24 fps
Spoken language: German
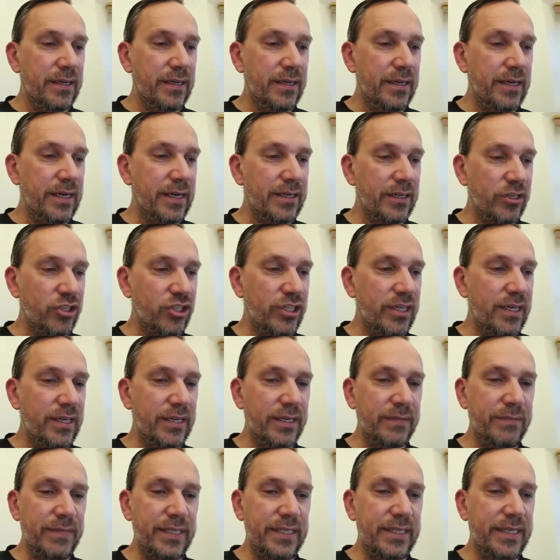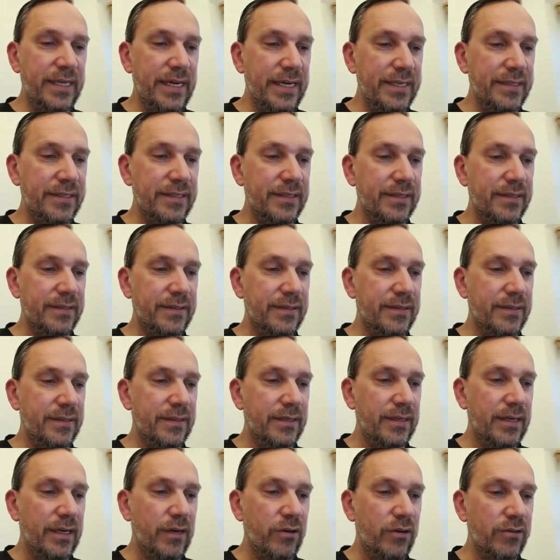äh, Antragstellerin mit den anderen
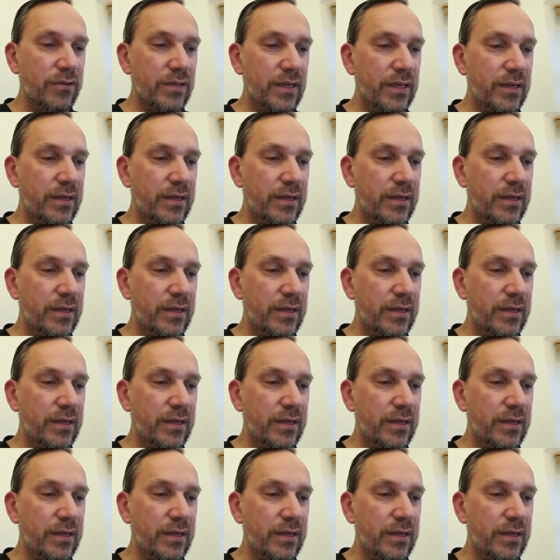aus,